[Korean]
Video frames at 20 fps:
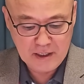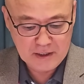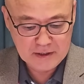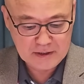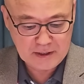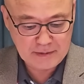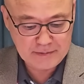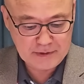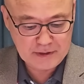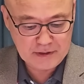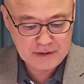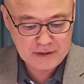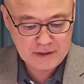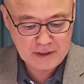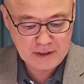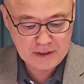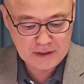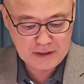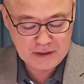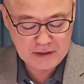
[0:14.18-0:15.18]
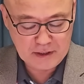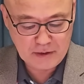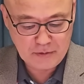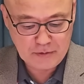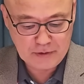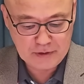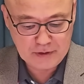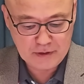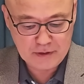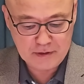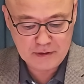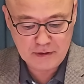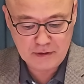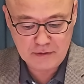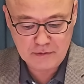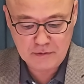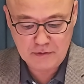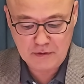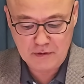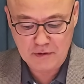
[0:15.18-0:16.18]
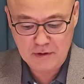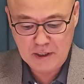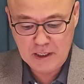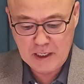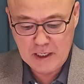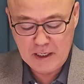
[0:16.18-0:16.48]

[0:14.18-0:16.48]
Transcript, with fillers: 잠시 전에 기자회견을 열고